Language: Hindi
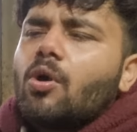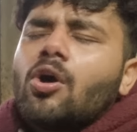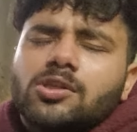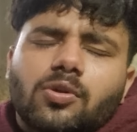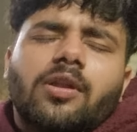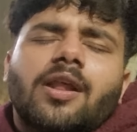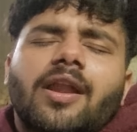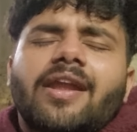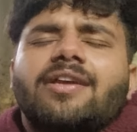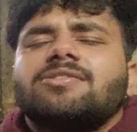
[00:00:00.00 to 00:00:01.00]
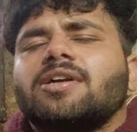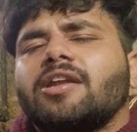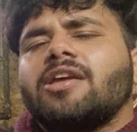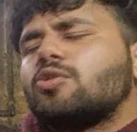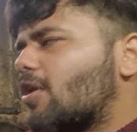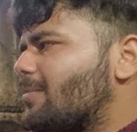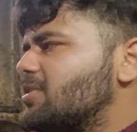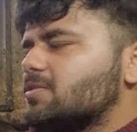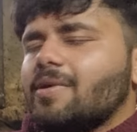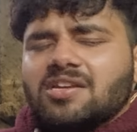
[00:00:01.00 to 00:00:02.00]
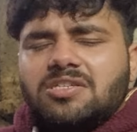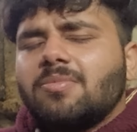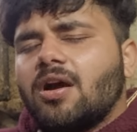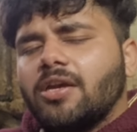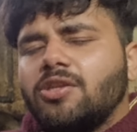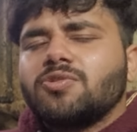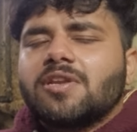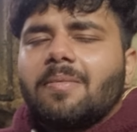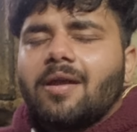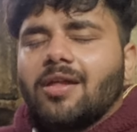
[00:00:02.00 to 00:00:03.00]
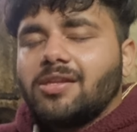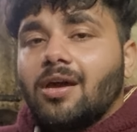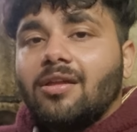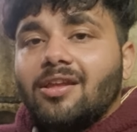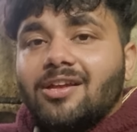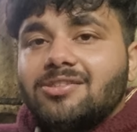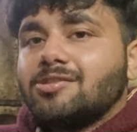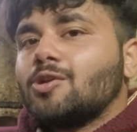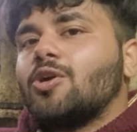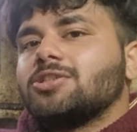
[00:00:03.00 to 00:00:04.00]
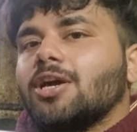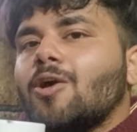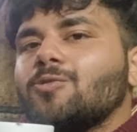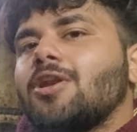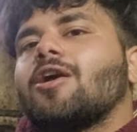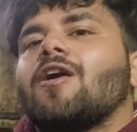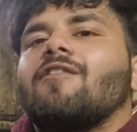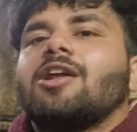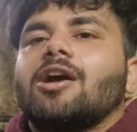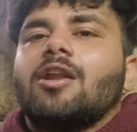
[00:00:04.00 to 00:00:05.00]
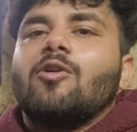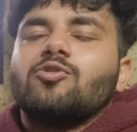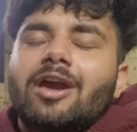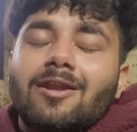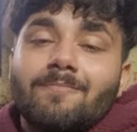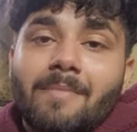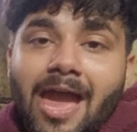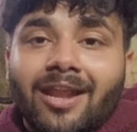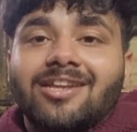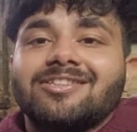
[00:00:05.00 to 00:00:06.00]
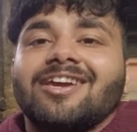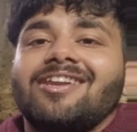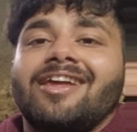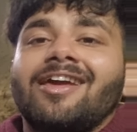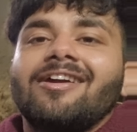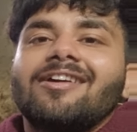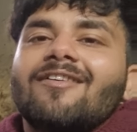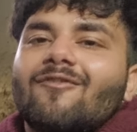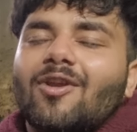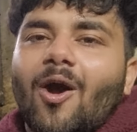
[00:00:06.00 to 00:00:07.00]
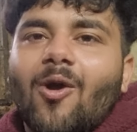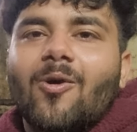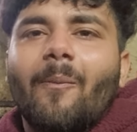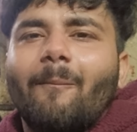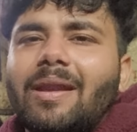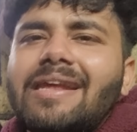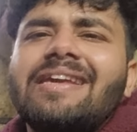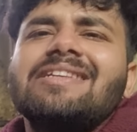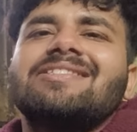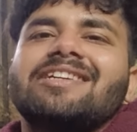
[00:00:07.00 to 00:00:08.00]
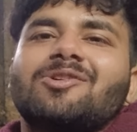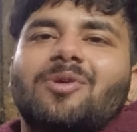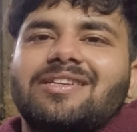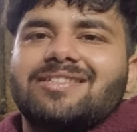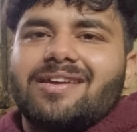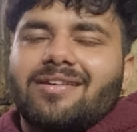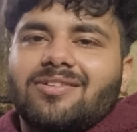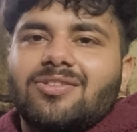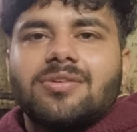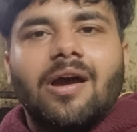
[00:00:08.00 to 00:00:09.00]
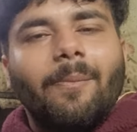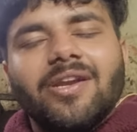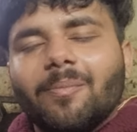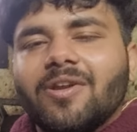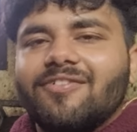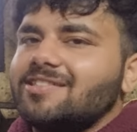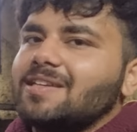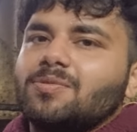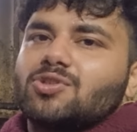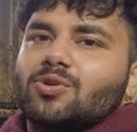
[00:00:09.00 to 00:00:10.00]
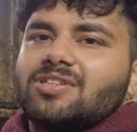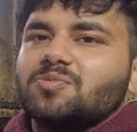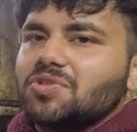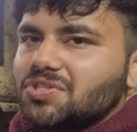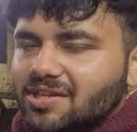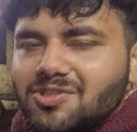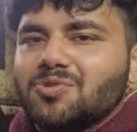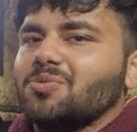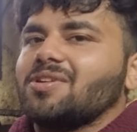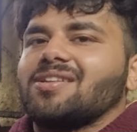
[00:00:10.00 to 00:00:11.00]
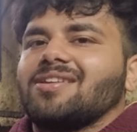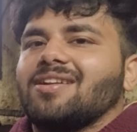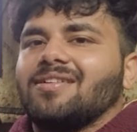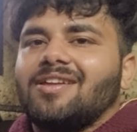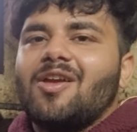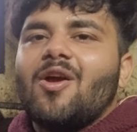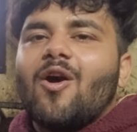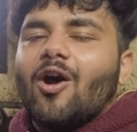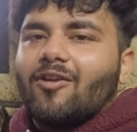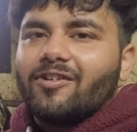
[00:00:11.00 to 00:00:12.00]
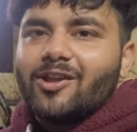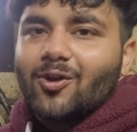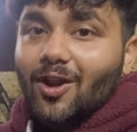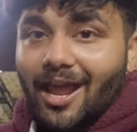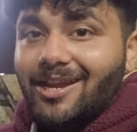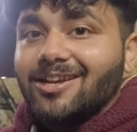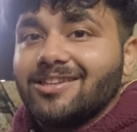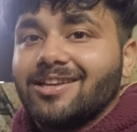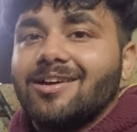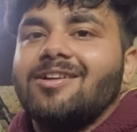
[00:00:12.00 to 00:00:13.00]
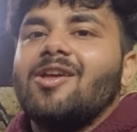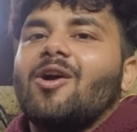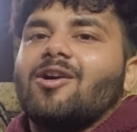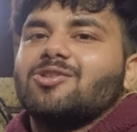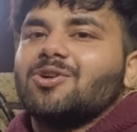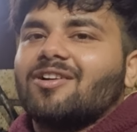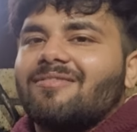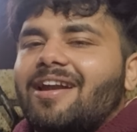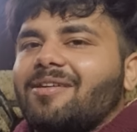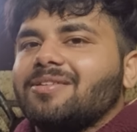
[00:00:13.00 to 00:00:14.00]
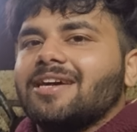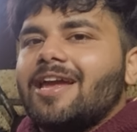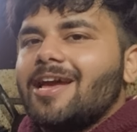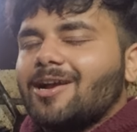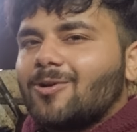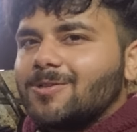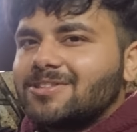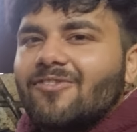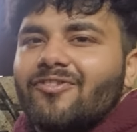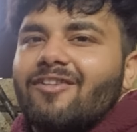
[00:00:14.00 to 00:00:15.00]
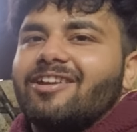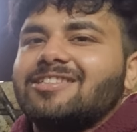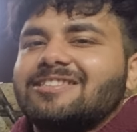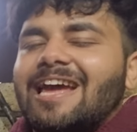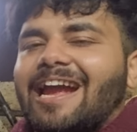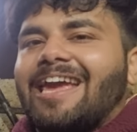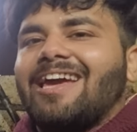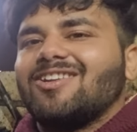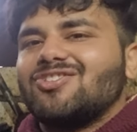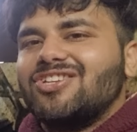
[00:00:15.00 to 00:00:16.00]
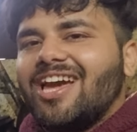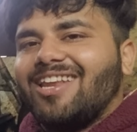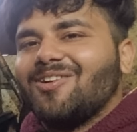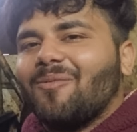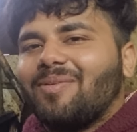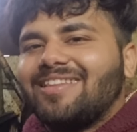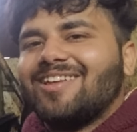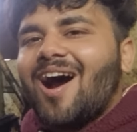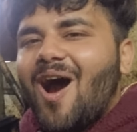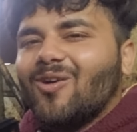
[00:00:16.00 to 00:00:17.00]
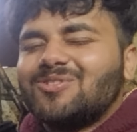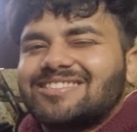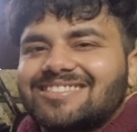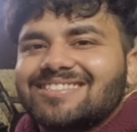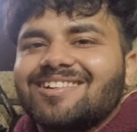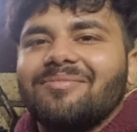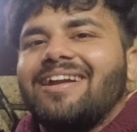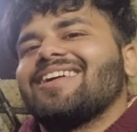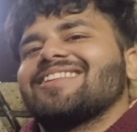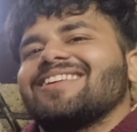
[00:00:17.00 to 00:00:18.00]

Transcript: बहुत ऑर्डर आ रहे हैं इस करके थोड़ा बीच में हशीमा आ गई थी उसने बना दिया जितना हो सक रहा है उतना कवर कर रहा हूँ तो यार मेहनत के लिए ब्लॉग को प्लीज़ रिक्वेस्ट है अपनी अपनी व्हाट्सएप स्टोरीज में शेयर ज़रूर कर देना और वीडियो को लाइक कर देना और जो कमेंट बताए हैं कौन सा फेवरेट स्नैक है और जेरी इन द हाउस कमेंट कर